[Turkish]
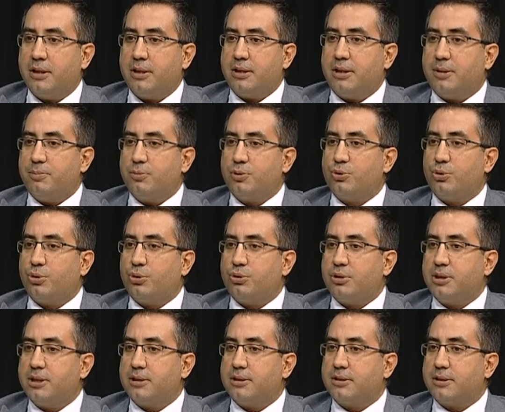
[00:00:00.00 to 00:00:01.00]

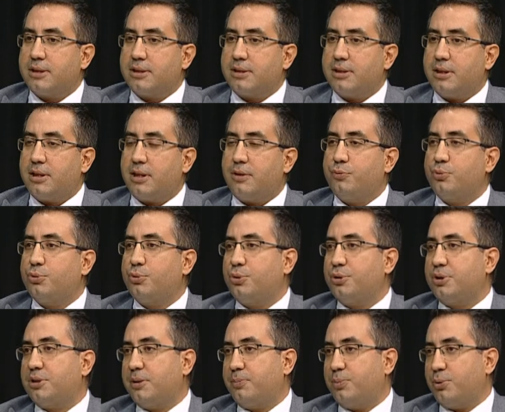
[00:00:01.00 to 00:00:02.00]
2004 yılında da Afyon
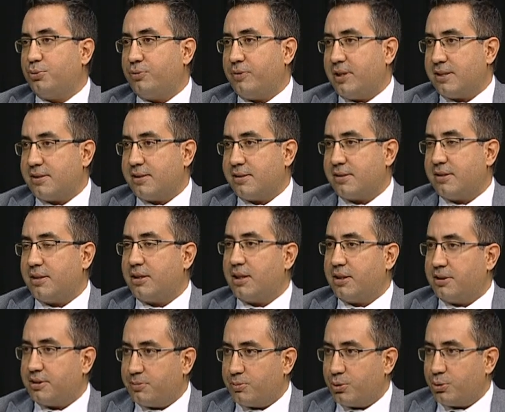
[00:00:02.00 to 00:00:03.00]
Kocatepe Üniversitesi'ne
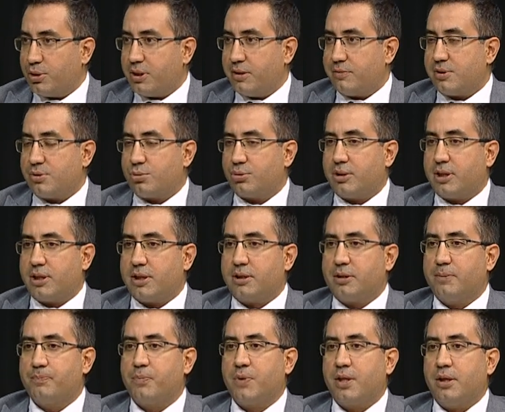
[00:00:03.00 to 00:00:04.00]
araştırma görevlisi
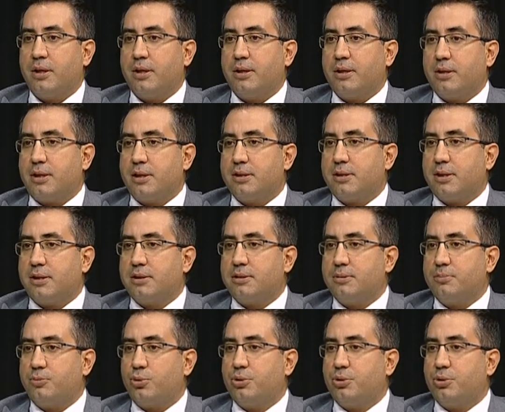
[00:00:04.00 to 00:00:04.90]
olarak e, atandım.